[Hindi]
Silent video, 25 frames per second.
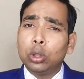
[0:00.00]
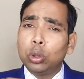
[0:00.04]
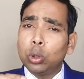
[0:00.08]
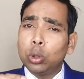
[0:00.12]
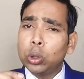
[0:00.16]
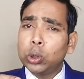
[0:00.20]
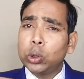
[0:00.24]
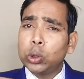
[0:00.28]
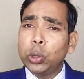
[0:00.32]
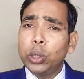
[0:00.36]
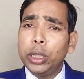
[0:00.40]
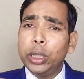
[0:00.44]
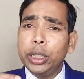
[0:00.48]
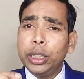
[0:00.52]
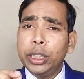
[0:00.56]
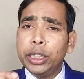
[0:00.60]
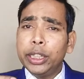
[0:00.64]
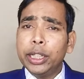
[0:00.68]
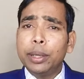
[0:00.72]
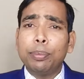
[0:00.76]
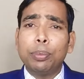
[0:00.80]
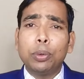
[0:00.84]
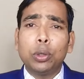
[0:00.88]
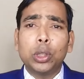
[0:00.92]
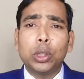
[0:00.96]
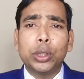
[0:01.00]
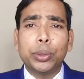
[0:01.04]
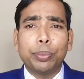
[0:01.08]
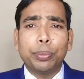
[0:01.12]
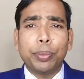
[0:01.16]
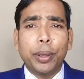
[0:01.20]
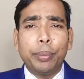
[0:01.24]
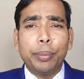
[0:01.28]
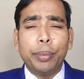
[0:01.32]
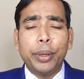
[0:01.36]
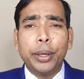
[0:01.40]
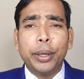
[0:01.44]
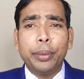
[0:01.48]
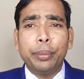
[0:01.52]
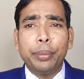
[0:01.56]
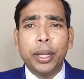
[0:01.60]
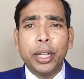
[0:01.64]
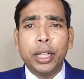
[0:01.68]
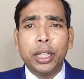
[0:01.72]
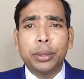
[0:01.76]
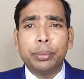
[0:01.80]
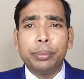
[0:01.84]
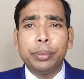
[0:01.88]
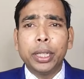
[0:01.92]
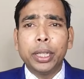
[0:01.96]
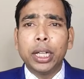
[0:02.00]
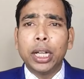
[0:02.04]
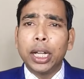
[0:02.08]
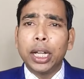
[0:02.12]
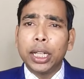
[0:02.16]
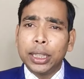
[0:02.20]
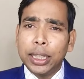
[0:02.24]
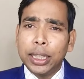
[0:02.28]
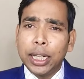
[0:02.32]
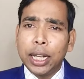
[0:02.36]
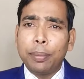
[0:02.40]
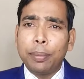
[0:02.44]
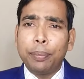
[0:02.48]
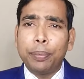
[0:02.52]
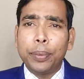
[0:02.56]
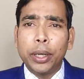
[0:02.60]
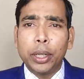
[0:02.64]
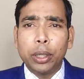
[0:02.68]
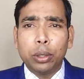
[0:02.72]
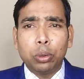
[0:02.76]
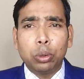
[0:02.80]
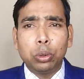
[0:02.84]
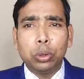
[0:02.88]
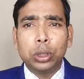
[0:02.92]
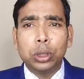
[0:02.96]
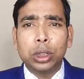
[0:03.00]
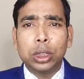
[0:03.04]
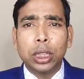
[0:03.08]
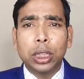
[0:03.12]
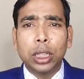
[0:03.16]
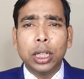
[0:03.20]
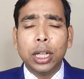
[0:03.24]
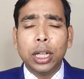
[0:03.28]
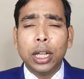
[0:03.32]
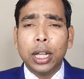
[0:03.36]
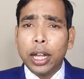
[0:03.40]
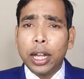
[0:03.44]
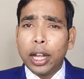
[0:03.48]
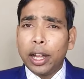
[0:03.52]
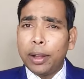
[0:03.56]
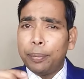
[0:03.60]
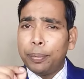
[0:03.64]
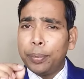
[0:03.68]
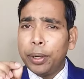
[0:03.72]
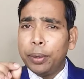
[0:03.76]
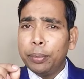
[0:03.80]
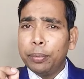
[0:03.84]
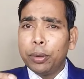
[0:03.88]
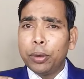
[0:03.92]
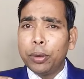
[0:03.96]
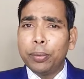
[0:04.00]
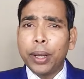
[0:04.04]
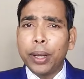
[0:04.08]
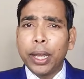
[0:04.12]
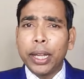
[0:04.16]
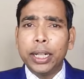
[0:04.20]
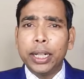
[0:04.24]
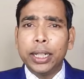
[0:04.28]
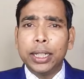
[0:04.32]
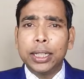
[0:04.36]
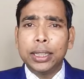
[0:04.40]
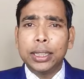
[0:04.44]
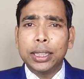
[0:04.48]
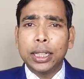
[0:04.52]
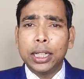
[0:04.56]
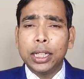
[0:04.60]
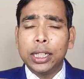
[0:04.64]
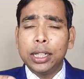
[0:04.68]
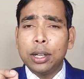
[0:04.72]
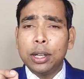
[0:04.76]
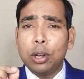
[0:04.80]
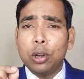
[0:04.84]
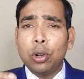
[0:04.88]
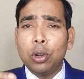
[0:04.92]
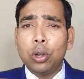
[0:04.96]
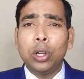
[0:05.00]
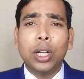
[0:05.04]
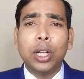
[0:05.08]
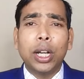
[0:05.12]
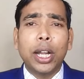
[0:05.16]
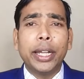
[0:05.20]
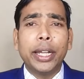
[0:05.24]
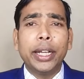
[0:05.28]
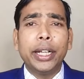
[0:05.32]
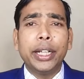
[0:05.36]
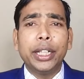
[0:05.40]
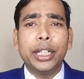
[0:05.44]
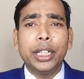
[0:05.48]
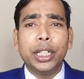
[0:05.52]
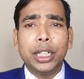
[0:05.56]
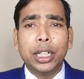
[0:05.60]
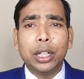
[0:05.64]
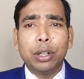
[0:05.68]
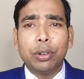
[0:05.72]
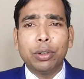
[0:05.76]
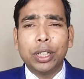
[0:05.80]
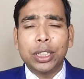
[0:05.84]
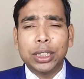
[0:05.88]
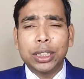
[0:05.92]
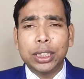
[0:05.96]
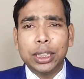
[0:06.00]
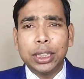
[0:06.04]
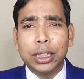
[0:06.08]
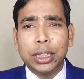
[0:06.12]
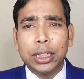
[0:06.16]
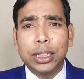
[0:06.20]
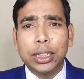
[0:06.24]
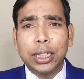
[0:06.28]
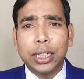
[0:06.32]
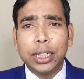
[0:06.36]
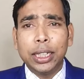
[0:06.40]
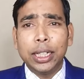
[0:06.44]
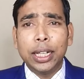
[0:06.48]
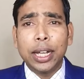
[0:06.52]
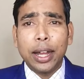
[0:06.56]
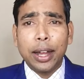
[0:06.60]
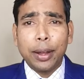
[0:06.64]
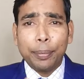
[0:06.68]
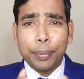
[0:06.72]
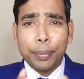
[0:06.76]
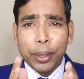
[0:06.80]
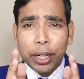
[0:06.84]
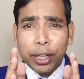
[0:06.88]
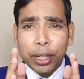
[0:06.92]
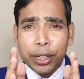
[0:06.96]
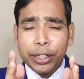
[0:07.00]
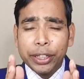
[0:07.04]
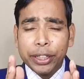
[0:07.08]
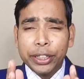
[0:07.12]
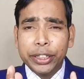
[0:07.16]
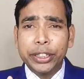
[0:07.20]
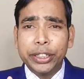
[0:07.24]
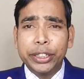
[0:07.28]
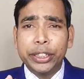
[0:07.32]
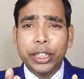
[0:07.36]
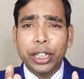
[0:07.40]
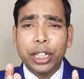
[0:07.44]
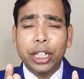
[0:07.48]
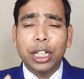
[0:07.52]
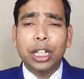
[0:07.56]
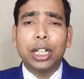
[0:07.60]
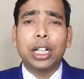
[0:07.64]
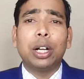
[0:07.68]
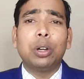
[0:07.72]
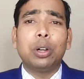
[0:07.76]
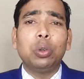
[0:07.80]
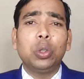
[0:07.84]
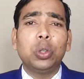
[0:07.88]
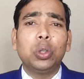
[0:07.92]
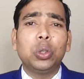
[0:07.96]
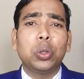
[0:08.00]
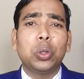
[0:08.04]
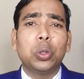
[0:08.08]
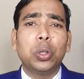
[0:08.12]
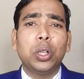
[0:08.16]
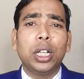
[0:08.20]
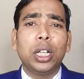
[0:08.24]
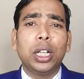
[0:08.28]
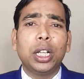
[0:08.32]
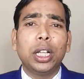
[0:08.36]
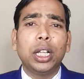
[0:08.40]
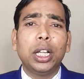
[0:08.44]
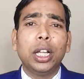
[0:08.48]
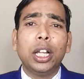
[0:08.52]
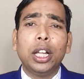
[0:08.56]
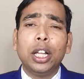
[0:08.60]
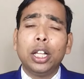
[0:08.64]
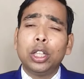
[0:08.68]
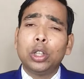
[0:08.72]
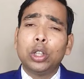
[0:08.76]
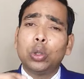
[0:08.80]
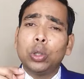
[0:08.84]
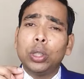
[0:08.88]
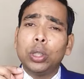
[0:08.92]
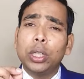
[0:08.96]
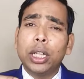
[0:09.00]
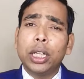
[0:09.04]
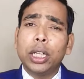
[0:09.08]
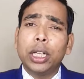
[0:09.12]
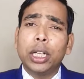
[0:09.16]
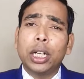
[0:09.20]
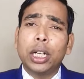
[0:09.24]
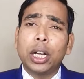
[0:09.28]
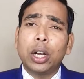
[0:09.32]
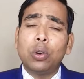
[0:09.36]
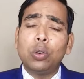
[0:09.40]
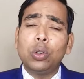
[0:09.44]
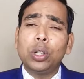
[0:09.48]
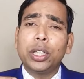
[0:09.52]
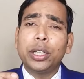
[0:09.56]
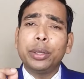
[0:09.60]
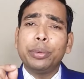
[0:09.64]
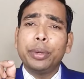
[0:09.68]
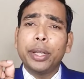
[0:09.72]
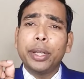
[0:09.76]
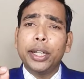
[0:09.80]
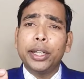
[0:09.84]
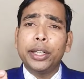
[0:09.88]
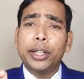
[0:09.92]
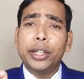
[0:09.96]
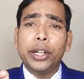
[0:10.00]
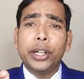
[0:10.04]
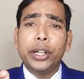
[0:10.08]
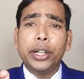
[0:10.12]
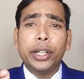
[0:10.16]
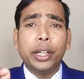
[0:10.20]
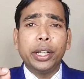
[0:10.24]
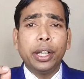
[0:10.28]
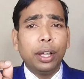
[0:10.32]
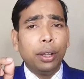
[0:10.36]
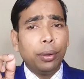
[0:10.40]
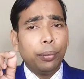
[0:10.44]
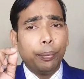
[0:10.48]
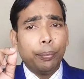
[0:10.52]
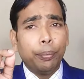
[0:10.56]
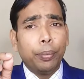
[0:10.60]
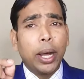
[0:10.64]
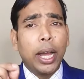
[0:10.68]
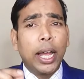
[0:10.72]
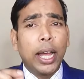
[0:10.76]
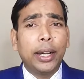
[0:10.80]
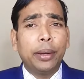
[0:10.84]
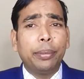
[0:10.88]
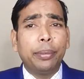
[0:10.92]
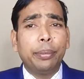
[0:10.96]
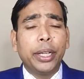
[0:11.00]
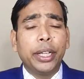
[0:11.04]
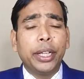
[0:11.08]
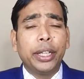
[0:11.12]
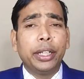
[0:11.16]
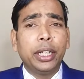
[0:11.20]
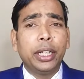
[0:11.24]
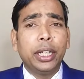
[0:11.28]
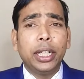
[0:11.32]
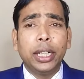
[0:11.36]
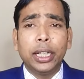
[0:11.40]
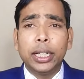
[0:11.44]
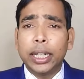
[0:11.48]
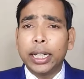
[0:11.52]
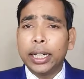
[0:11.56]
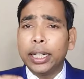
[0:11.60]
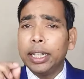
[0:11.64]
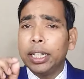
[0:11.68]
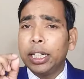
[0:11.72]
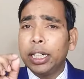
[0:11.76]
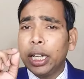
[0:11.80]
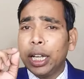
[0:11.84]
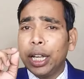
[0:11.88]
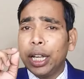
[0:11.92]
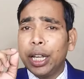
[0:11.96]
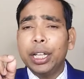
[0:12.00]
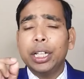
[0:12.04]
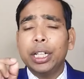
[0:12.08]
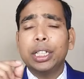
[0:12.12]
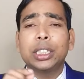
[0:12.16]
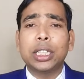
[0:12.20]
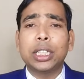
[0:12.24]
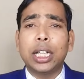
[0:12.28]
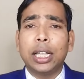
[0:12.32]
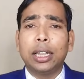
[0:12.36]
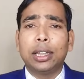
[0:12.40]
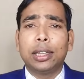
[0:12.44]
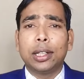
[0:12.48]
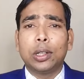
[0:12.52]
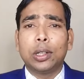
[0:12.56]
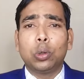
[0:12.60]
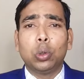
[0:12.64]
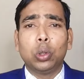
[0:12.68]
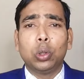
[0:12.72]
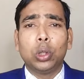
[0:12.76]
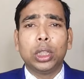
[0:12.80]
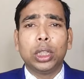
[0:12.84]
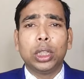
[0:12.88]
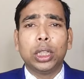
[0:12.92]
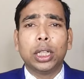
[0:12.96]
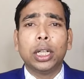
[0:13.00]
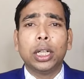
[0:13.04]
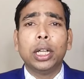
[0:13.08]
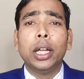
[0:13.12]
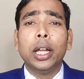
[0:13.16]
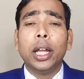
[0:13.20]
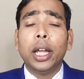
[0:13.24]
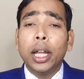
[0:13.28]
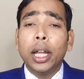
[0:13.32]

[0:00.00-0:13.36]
दोस्तों इंडिया पोस्ट पेमेंट बैंक में यदि आपने खुद से अपने मोबाइल के ज़रिए ऑनलाइन ई के के ज़रिए अपना डिजिटल अकाउंट खोले हैं तो यह अकाउंट की वैलिडिटी 12 महीने यानी कि एक साल तक होती है